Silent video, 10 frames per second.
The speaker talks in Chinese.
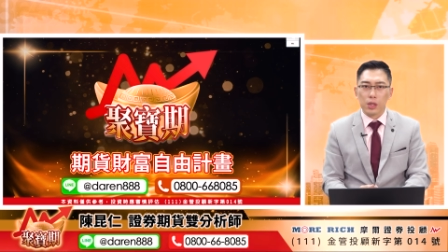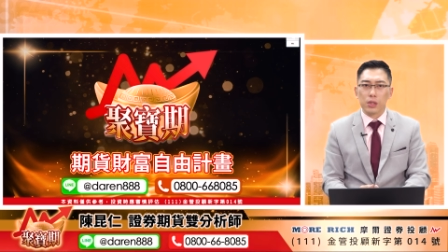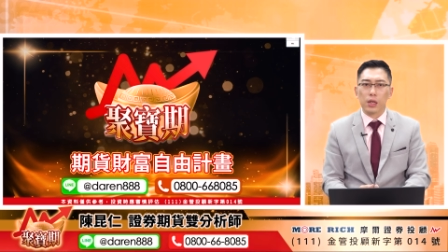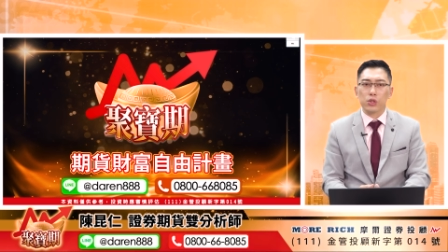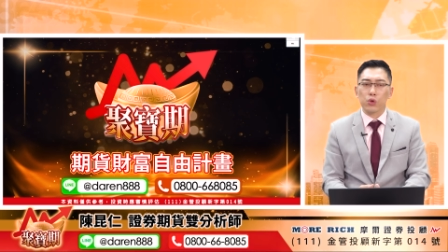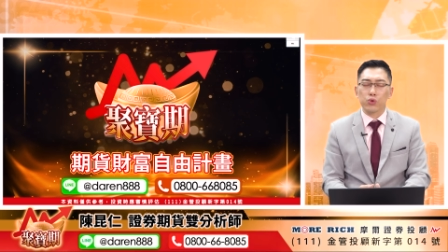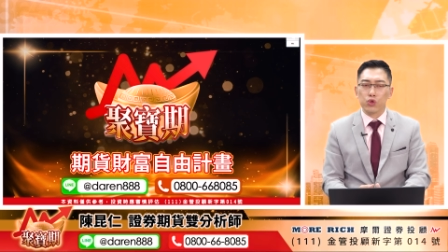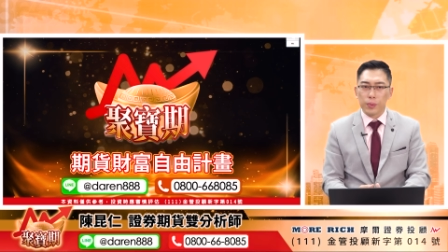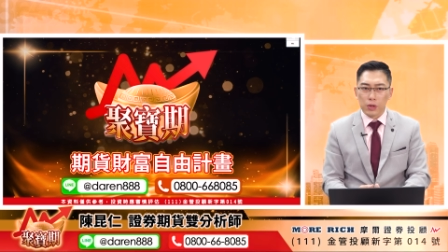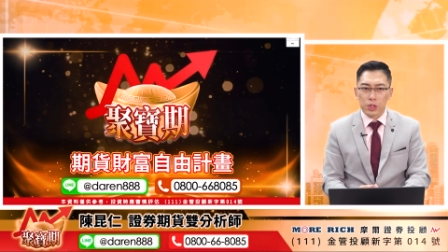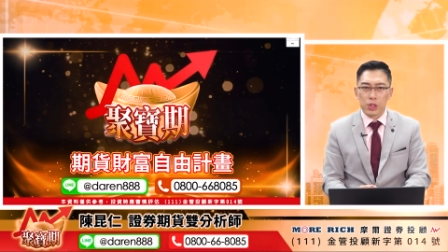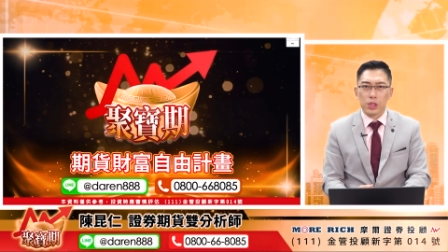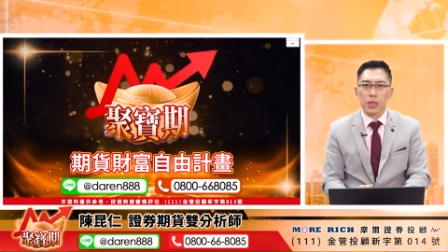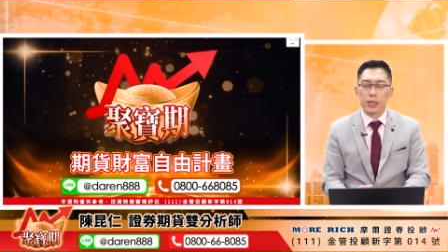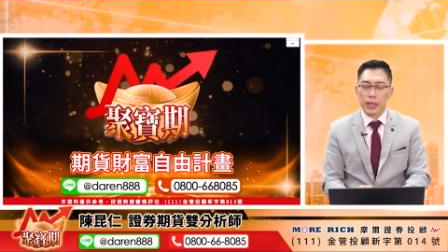那用聚宝旗
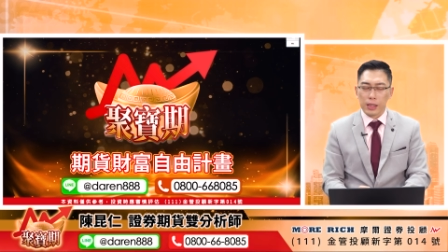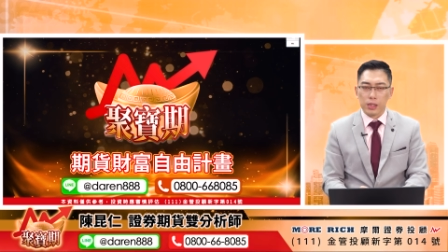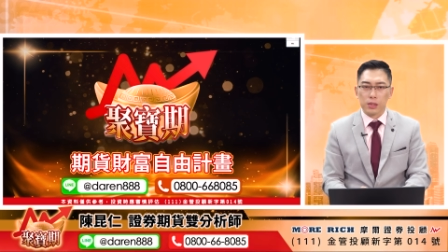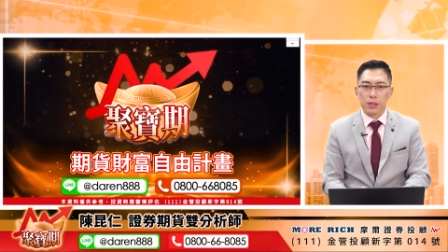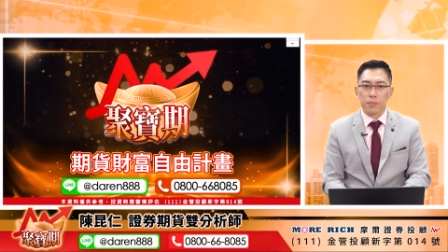带你